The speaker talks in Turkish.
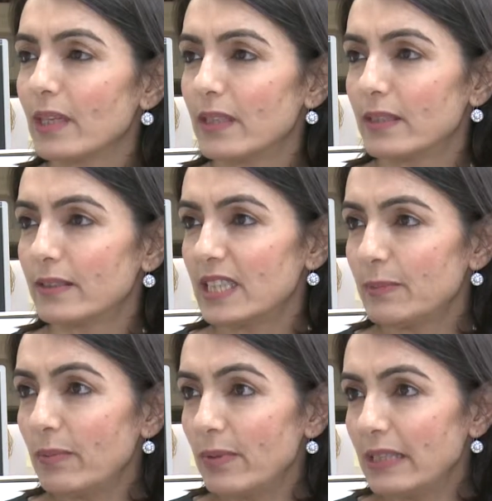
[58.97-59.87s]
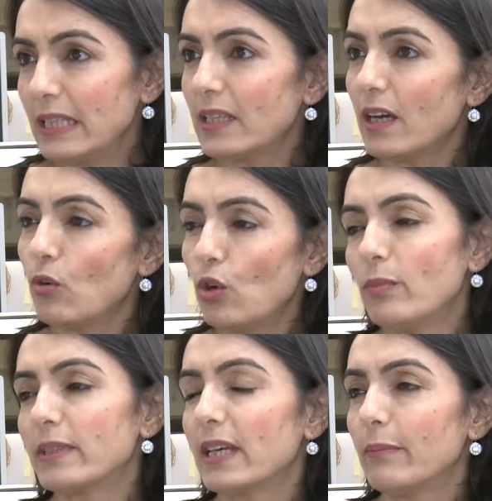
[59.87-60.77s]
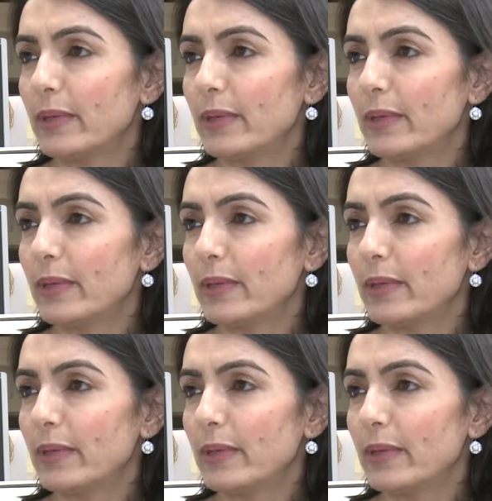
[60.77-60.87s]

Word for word: e, resmi bir nikah olmadan